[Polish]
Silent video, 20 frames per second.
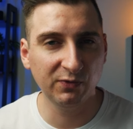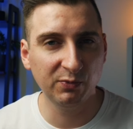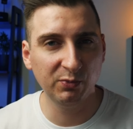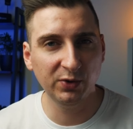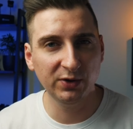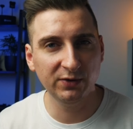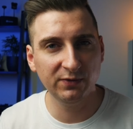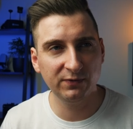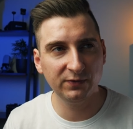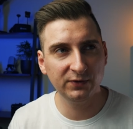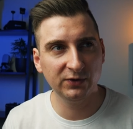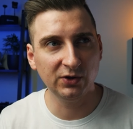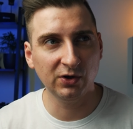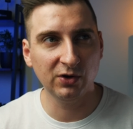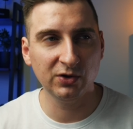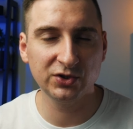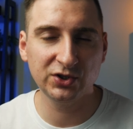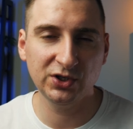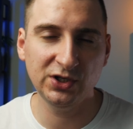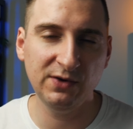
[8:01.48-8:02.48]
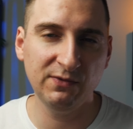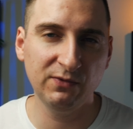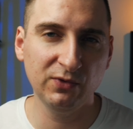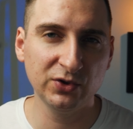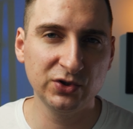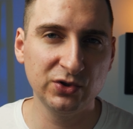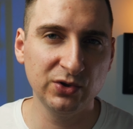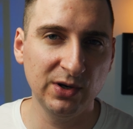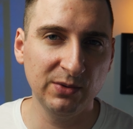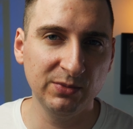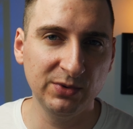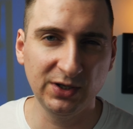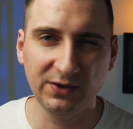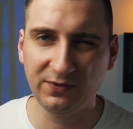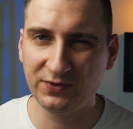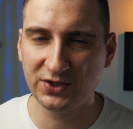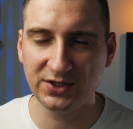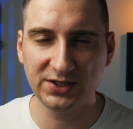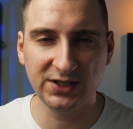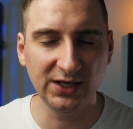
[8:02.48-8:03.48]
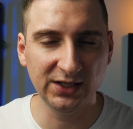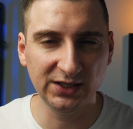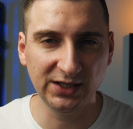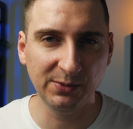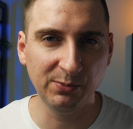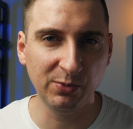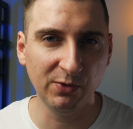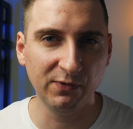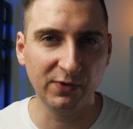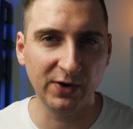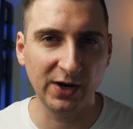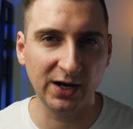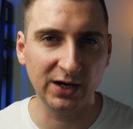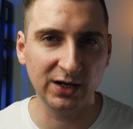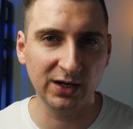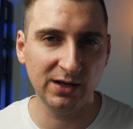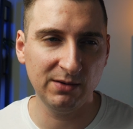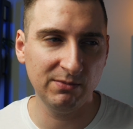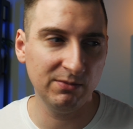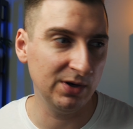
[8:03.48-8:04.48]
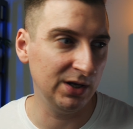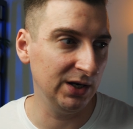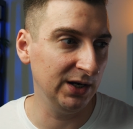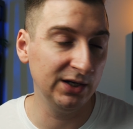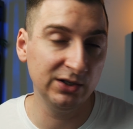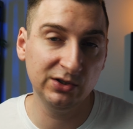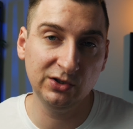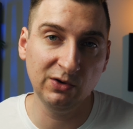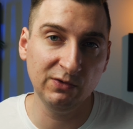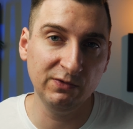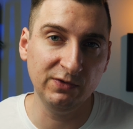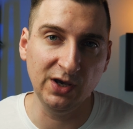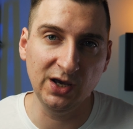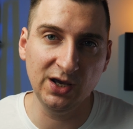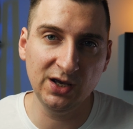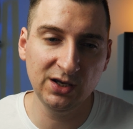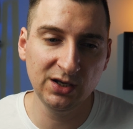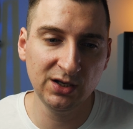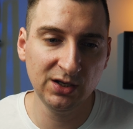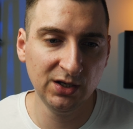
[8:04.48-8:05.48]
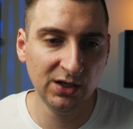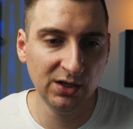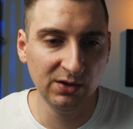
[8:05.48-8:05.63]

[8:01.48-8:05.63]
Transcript: na to wpływ to, że nie włączyłem tych wszystkich typów reklam, ale kto wie,